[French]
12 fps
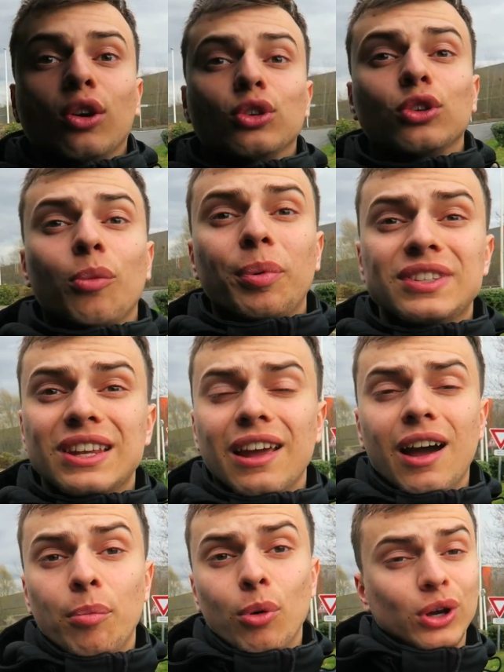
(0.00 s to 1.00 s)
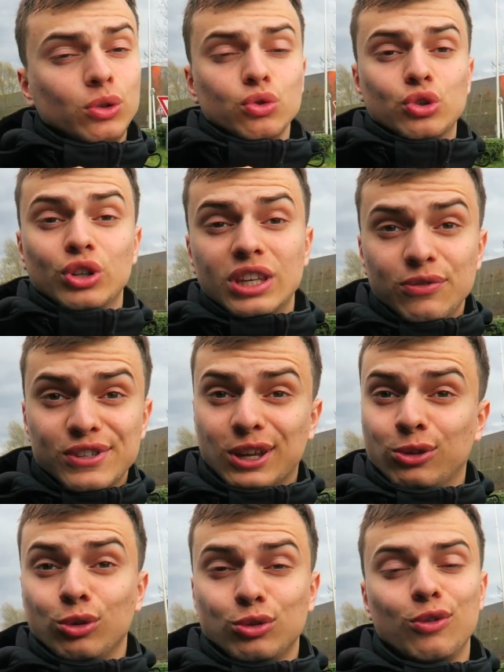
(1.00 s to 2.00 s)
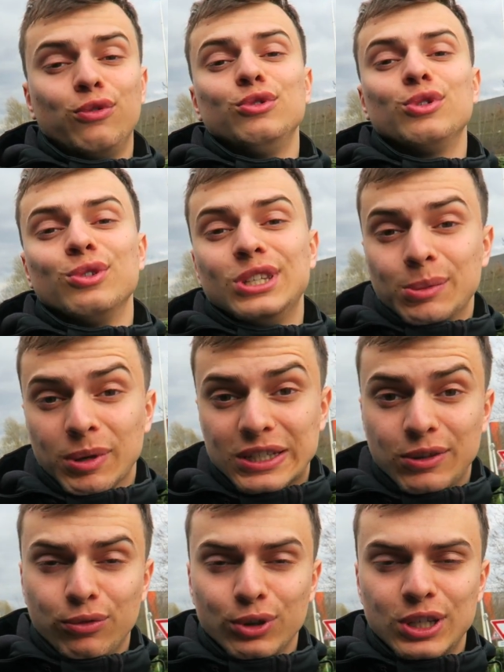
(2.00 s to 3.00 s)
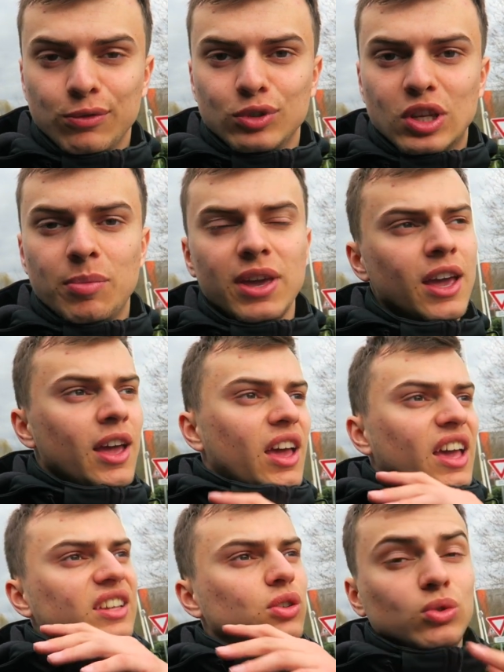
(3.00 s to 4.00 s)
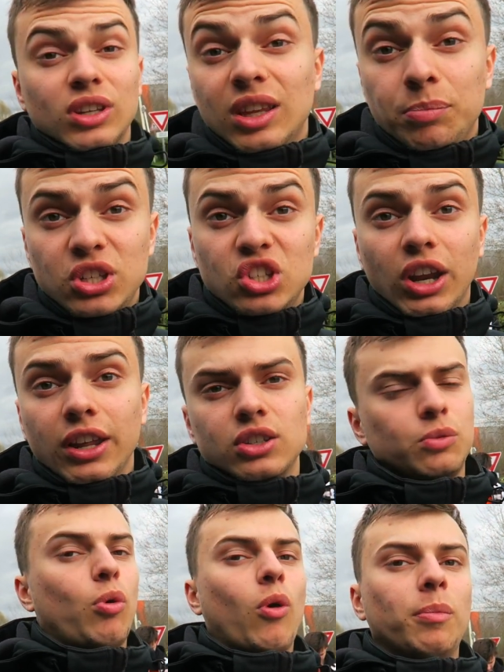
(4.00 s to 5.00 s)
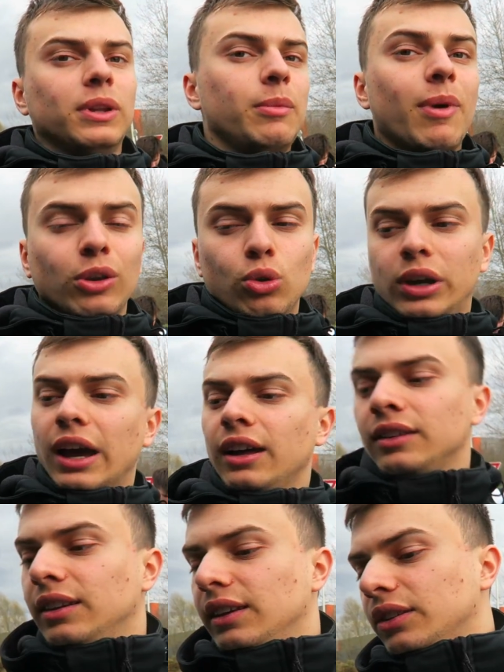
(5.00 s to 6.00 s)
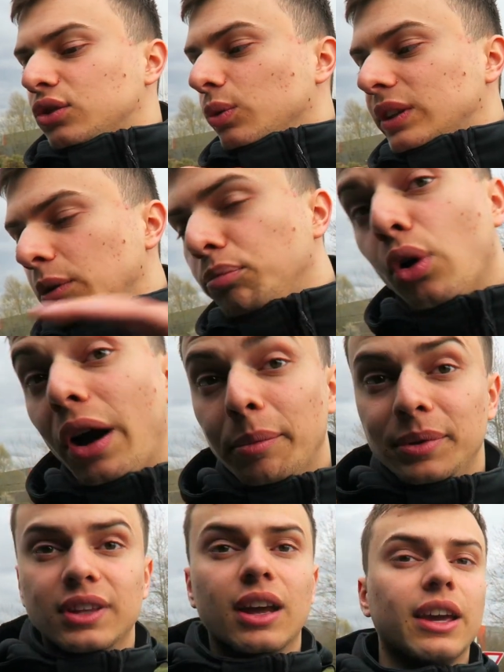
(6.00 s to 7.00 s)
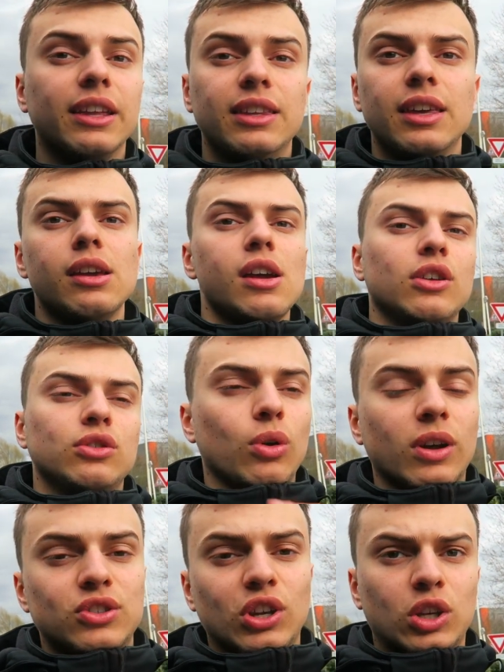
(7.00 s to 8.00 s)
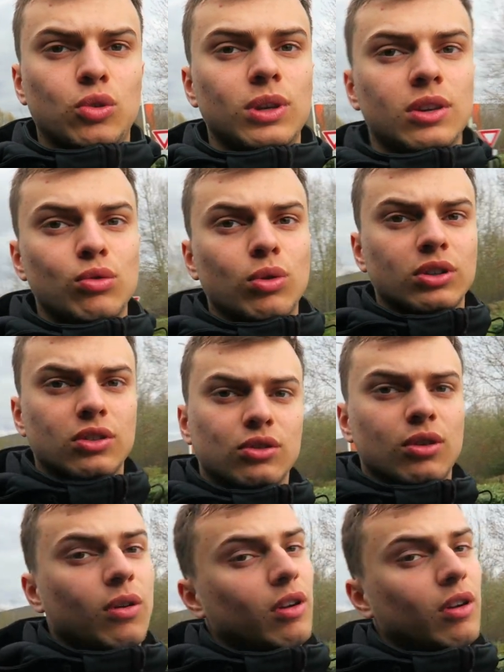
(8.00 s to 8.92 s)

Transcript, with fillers: Quand t'entends passer les rapports et tout je kiffe, c'est un truc de fou. Du coup dites-moi si vous aussi vous aimez et si vous avez des petits challenges, pourquoi pas des Mario Kart, celui qui est le plus rapide à gagner sur un circuit ou quoi que ce soit,